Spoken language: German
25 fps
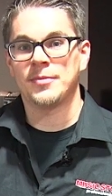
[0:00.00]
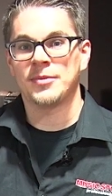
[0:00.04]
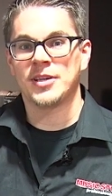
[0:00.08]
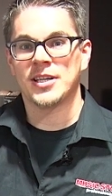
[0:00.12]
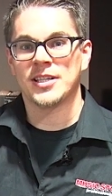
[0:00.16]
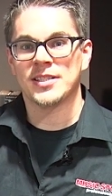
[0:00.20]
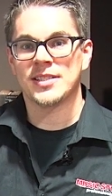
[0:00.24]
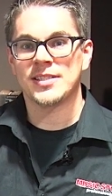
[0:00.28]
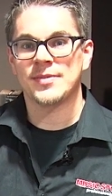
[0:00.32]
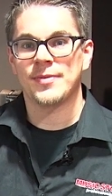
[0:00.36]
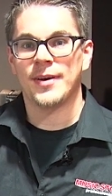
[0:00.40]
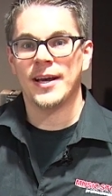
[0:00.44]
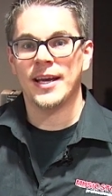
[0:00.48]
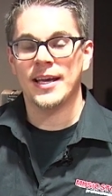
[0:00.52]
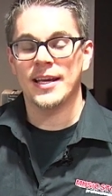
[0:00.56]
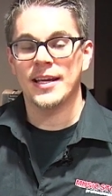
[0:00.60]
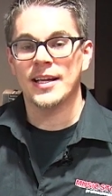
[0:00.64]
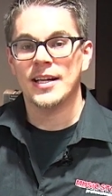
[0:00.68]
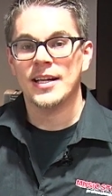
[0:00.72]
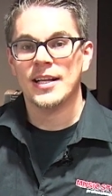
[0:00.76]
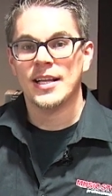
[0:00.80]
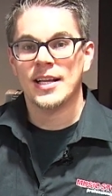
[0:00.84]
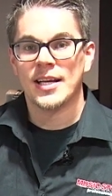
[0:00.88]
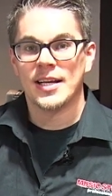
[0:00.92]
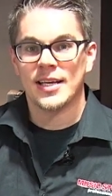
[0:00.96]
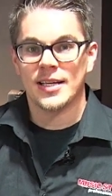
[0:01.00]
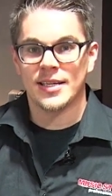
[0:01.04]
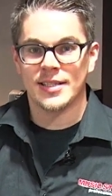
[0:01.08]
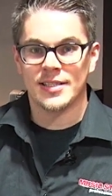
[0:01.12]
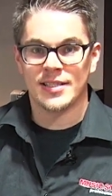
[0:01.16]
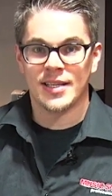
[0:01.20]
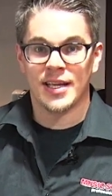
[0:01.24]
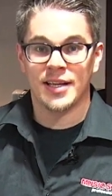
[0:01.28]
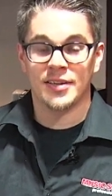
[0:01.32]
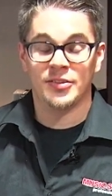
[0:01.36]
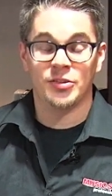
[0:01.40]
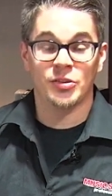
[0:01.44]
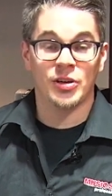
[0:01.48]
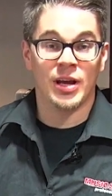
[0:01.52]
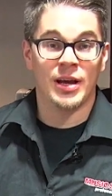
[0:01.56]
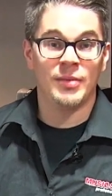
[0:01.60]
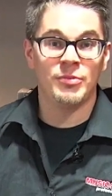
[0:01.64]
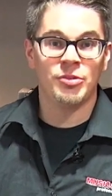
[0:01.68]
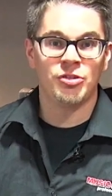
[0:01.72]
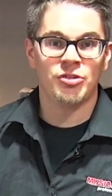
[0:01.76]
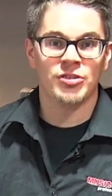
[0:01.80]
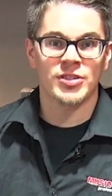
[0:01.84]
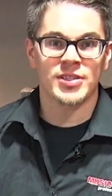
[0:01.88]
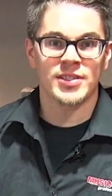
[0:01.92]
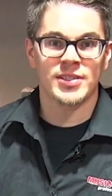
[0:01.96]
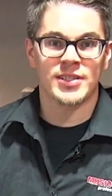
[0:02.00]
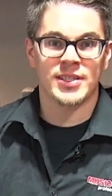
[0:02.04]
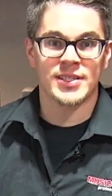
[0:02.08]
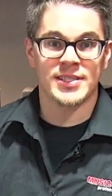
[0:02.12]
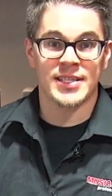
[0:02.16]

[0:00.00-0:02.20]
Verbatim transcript: MK2 ist ein dynamisches